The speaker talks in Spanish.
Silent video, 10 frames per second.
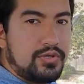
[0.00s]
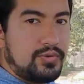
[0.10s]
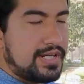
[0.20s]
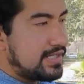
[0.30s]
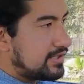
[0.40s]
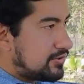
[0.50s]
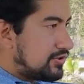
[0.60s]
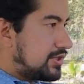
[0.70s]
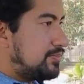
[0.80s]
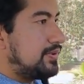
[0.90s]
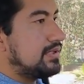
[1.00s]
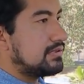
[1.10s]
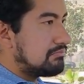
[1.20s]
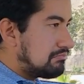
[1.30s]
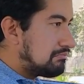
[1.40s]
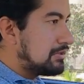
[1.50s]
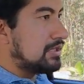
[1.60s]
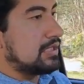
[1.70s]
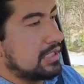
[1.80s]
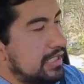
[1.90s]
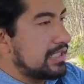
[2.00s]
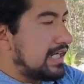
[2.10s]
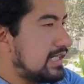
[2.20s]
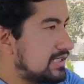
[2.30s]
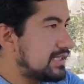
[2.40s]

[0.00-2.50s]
a lugares de trocha, pues en general se